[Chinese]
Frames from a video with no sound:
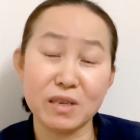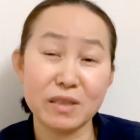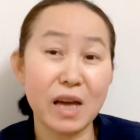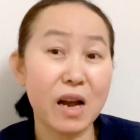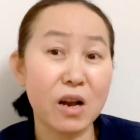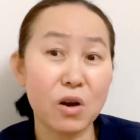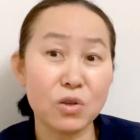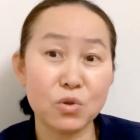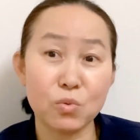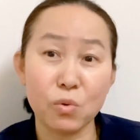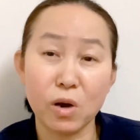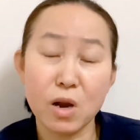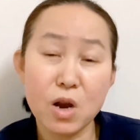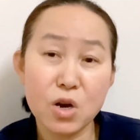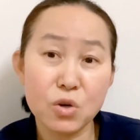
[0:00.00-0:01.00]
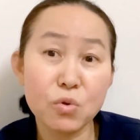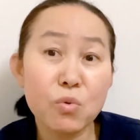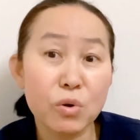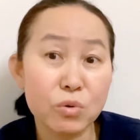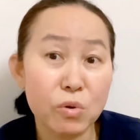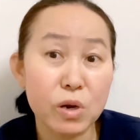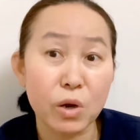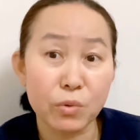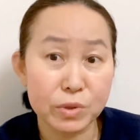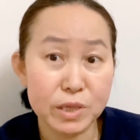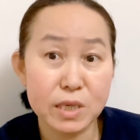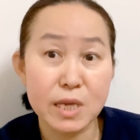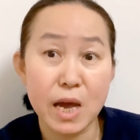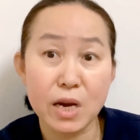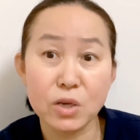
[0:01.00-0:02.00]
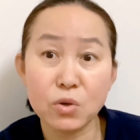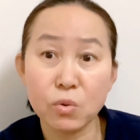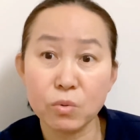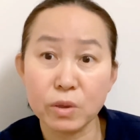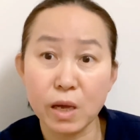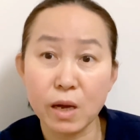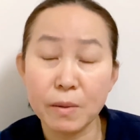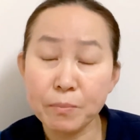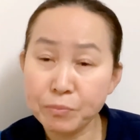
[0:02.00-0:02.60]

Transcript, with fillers: 他告诉我，如果说口气严重的，